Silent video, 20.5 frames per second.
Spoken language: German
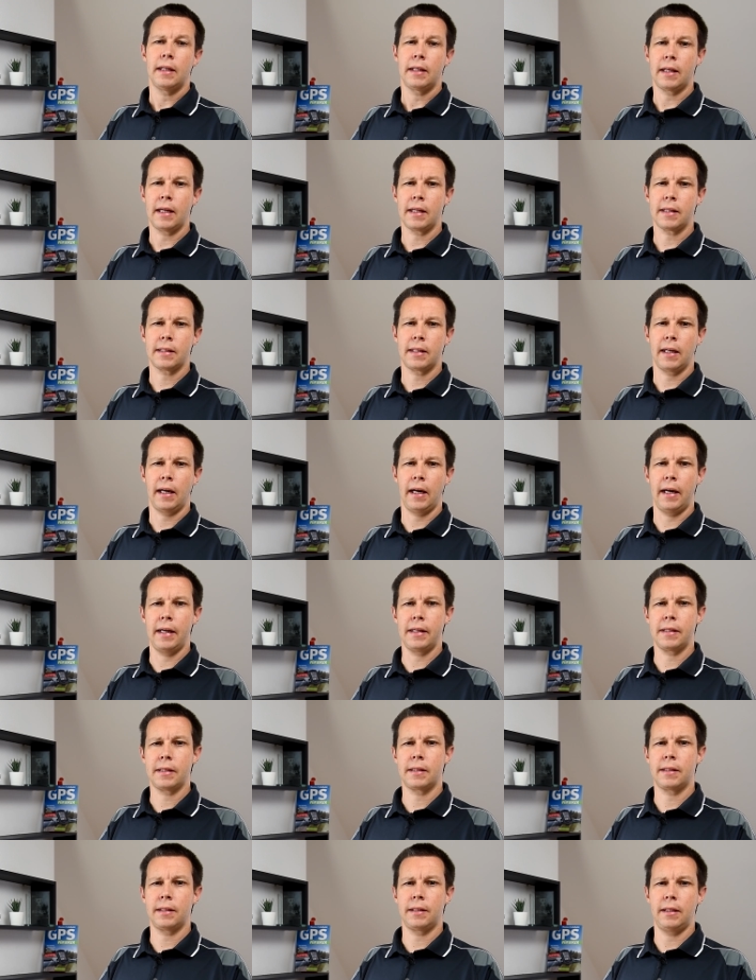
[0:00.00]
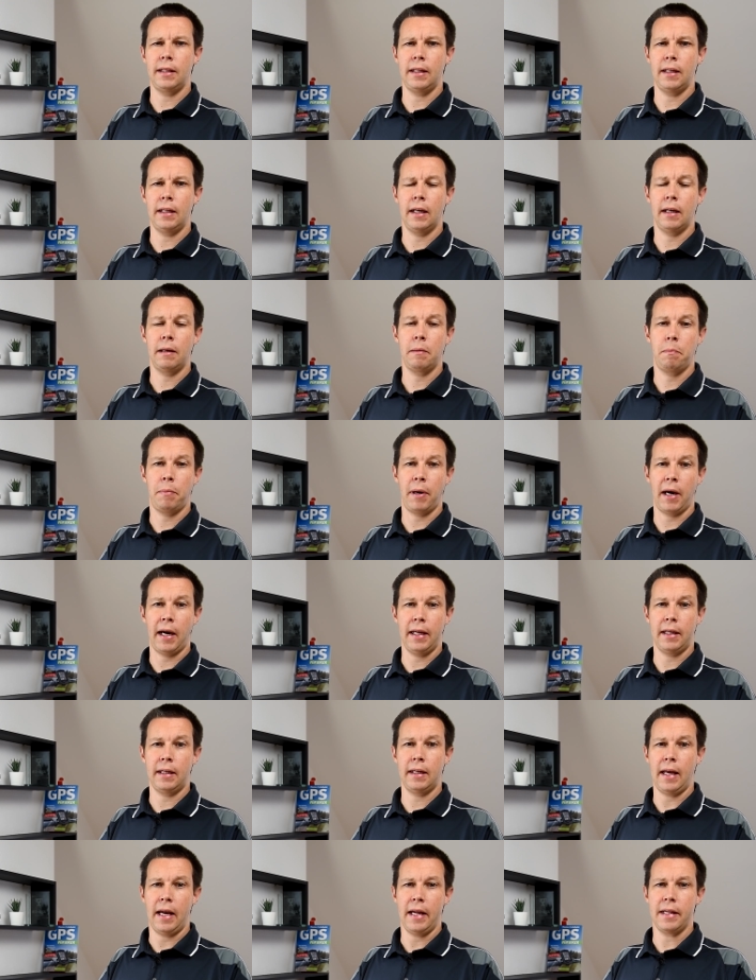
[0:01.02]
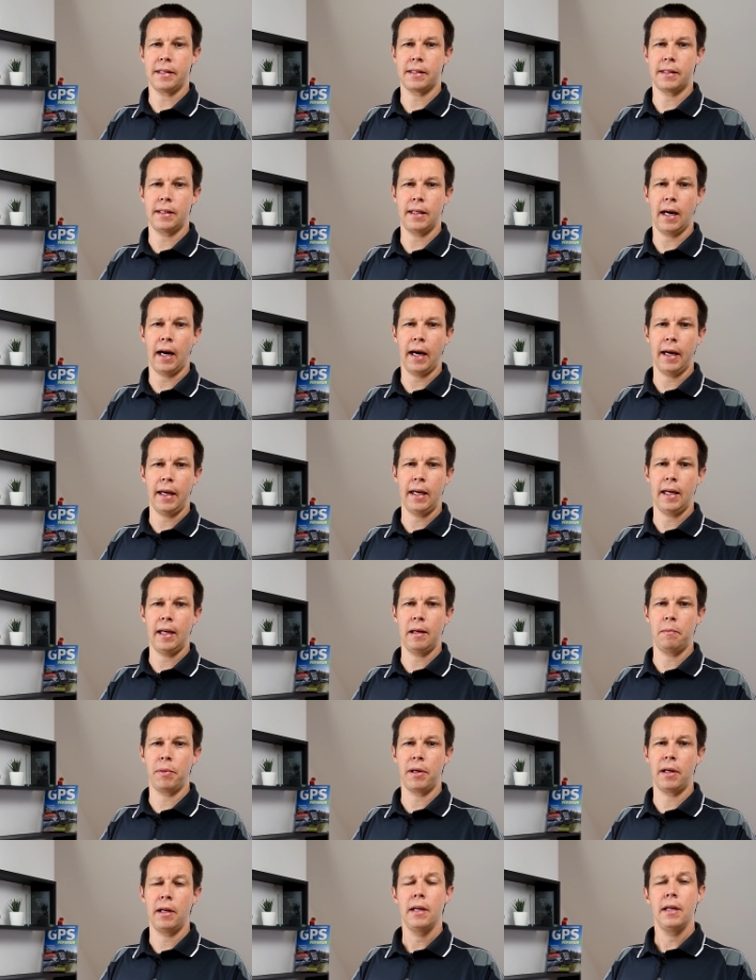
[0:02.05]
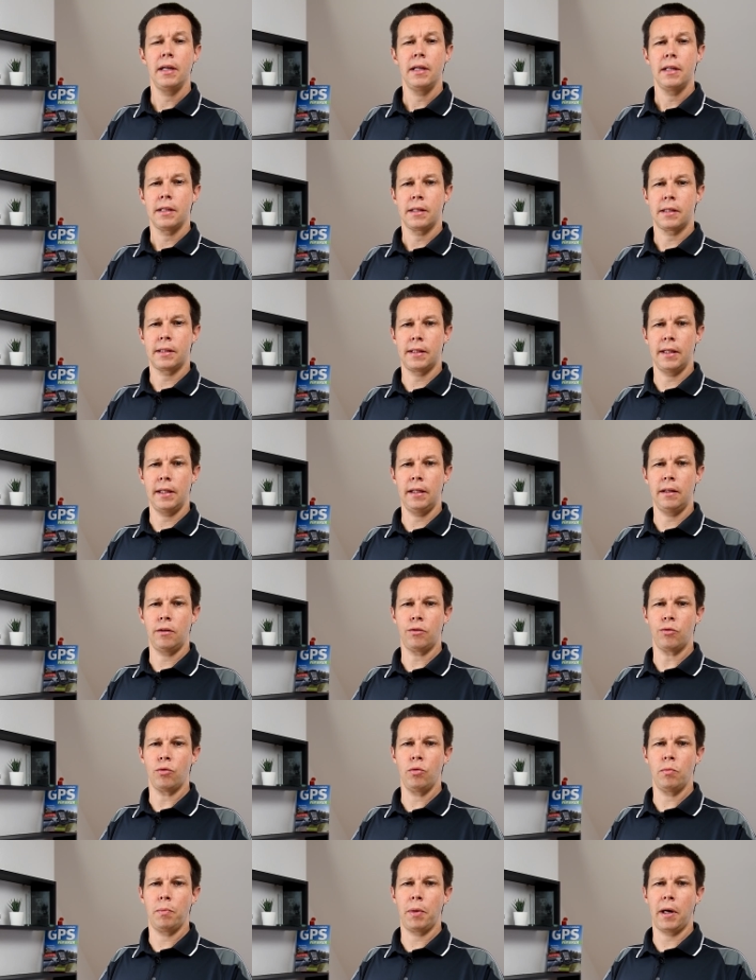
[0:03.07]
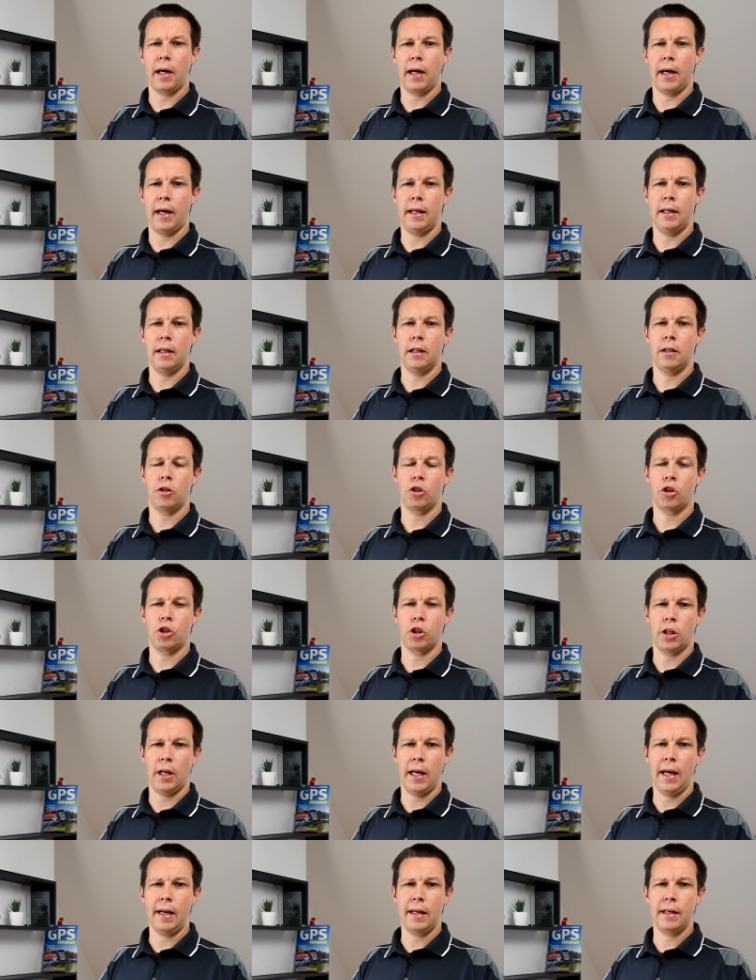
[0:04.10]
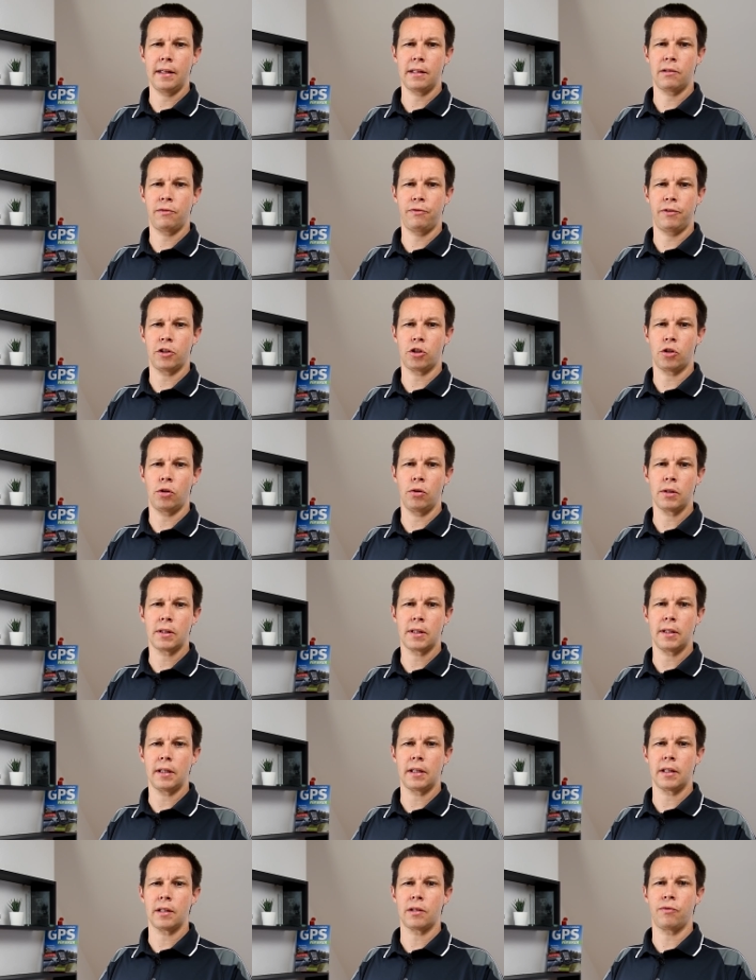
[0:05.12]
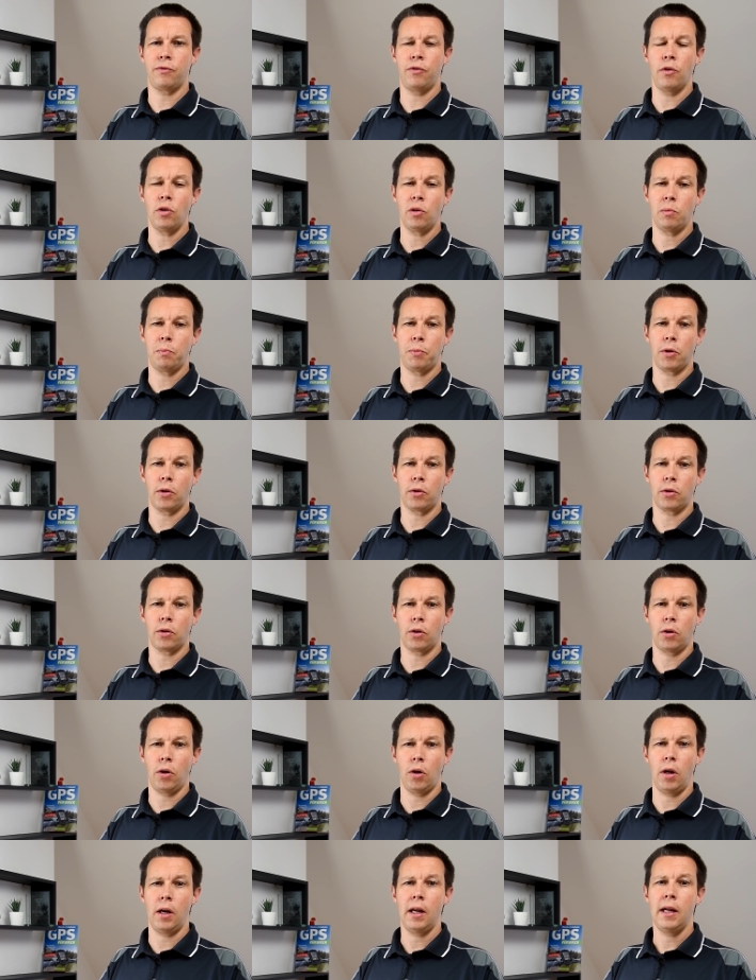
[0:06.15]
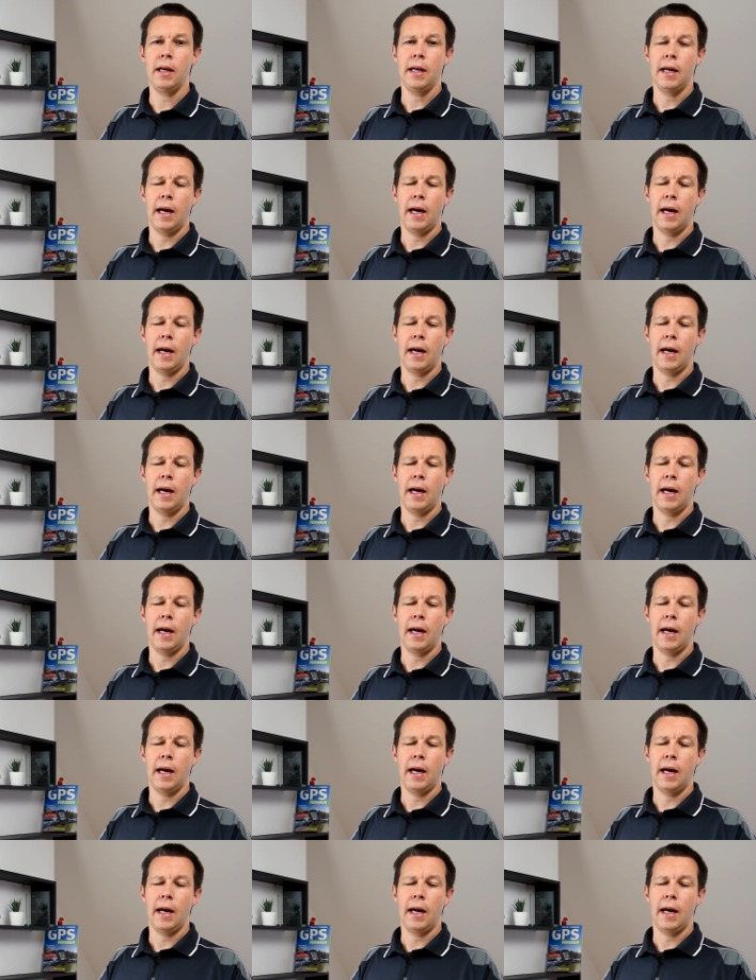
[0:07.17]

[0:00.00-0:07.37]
Das heißt, die beiden SDI-Hebel sind über ein schnelles, verschlüsseltes Funkprotokoll